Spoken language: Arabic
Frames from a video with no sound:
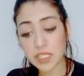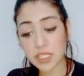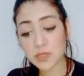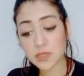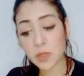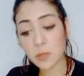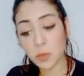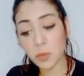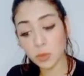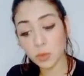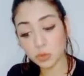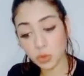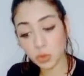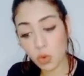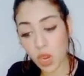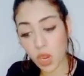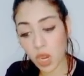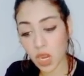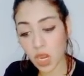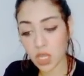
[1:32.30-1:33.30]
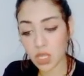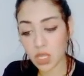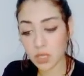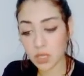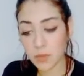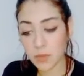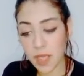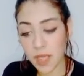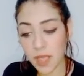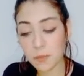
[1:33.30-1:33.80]
بالنسبه لموضوع
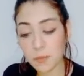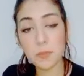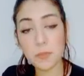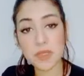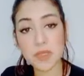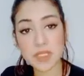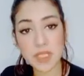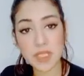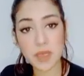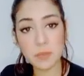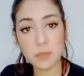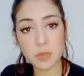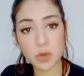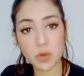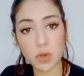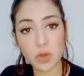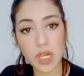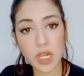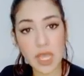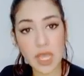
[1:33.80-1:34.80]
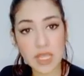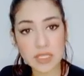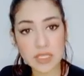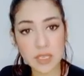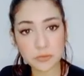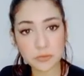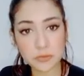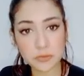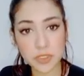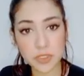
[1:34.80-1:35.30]
آه، محمد بسام بكل
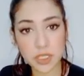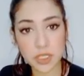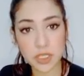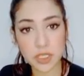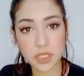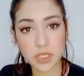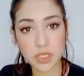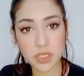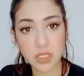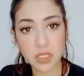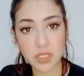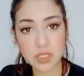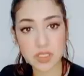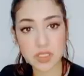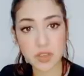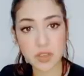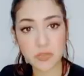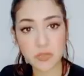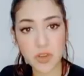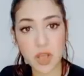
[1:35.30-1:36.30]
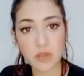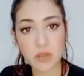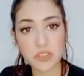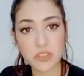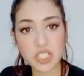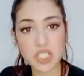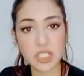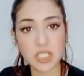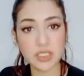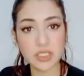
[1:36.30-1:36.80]
اسف
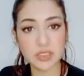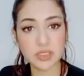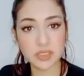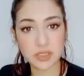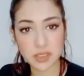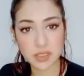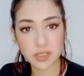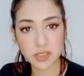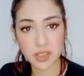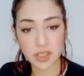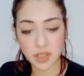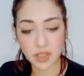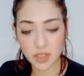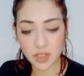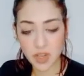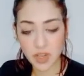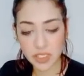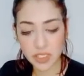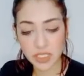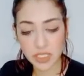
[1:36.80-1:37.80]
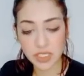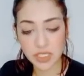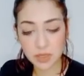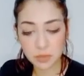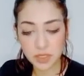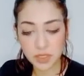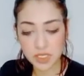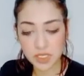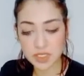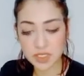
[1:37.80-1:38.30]
الصفقه فشلت على راي
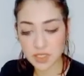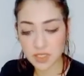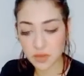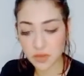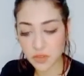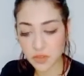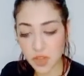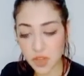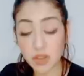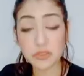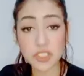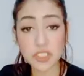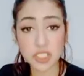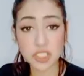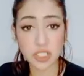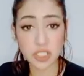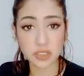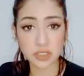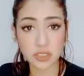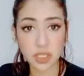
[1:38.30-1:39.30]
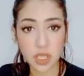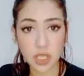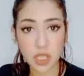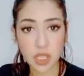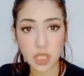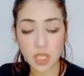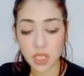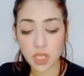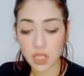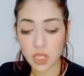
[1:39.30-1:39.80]
الليمبي الصفقه فشلت
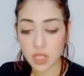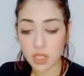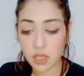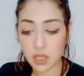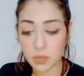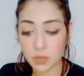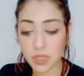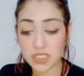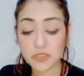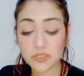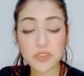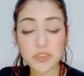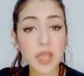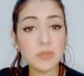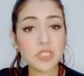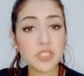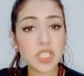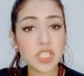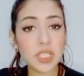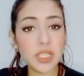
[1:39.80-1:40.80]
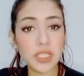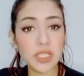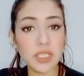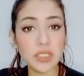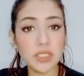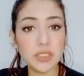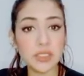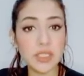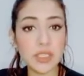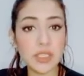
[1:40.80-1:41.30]
ما تفهمش
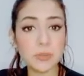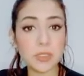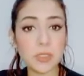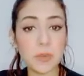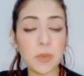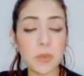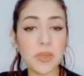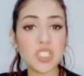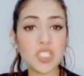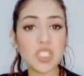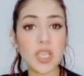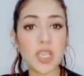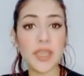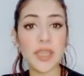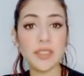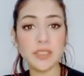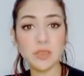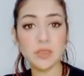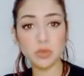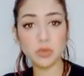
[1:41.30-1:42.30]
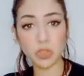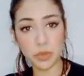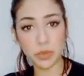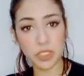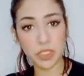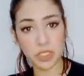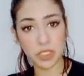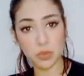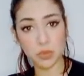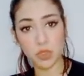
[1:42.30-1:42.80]
ليه الدنيا بتبقى ماشيه عادي
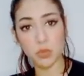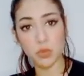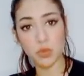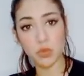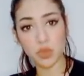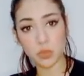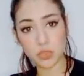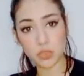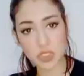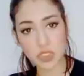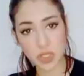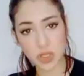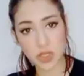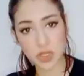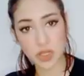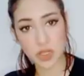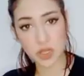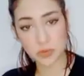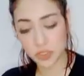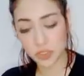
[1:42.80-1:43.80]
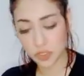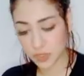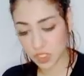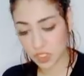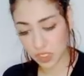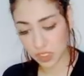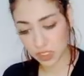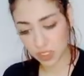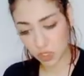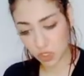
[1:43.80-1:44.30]
وطبيعي والامور مستقره
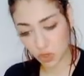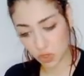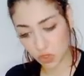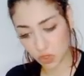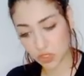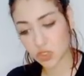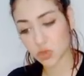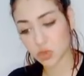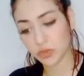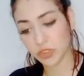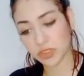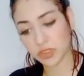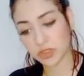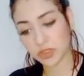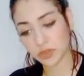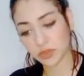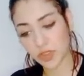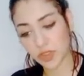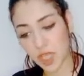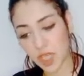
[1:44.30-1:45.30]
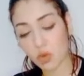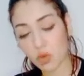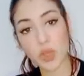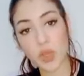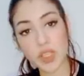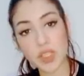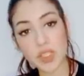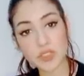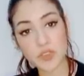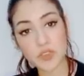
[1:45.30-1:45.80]
ومفيش مشاكل خالص وفي
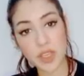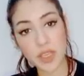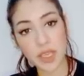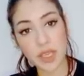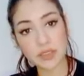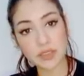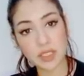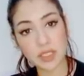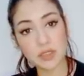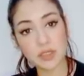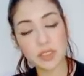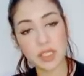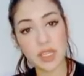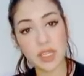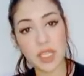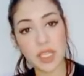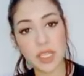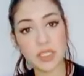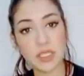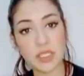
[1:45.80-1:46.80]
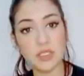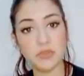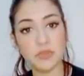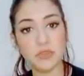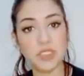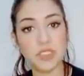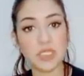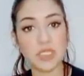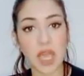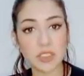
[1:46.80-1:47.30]
اتفاق واس فجاه
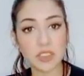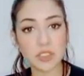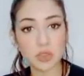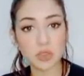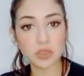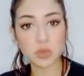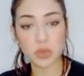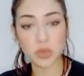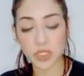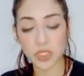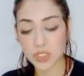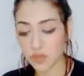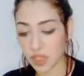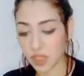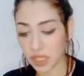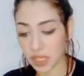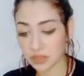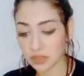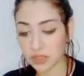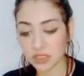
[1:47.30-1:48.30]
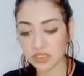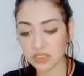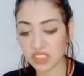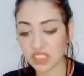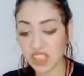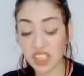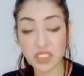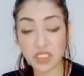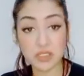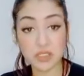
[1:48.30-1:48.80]
تلاقي في تعنت واس فجاه
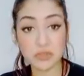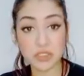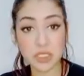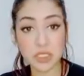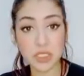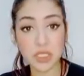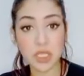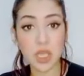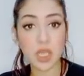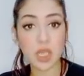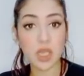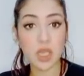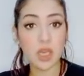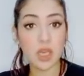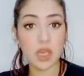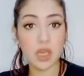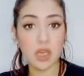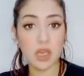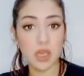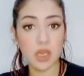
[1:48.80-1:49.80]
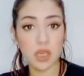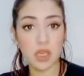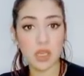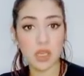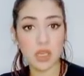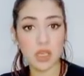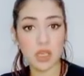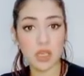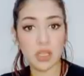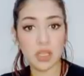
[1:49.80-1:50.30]
تلاقي في
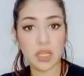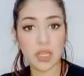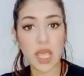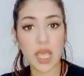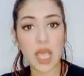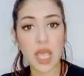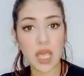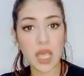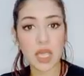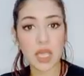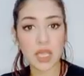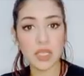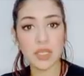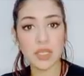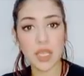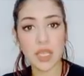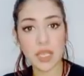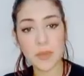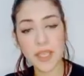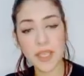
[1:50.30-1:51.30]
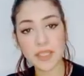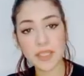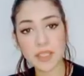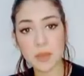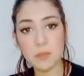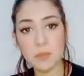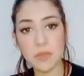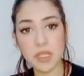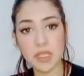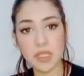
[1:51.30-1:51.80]
آه لا اللاعب
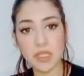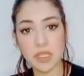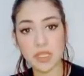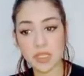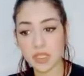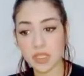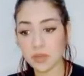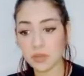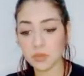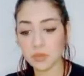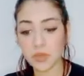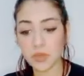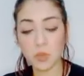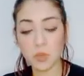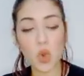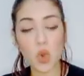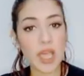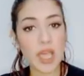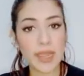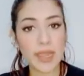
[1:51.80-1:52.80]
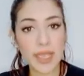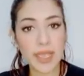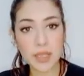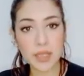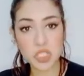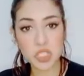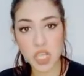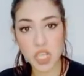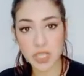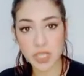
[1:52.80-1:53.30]
هيكمل آه
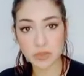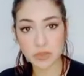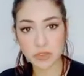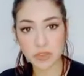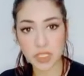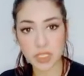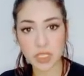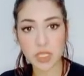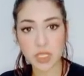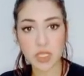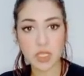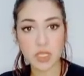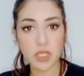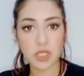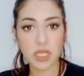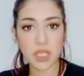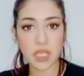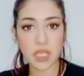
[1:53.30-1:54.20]
مغالاه مش عارف ايه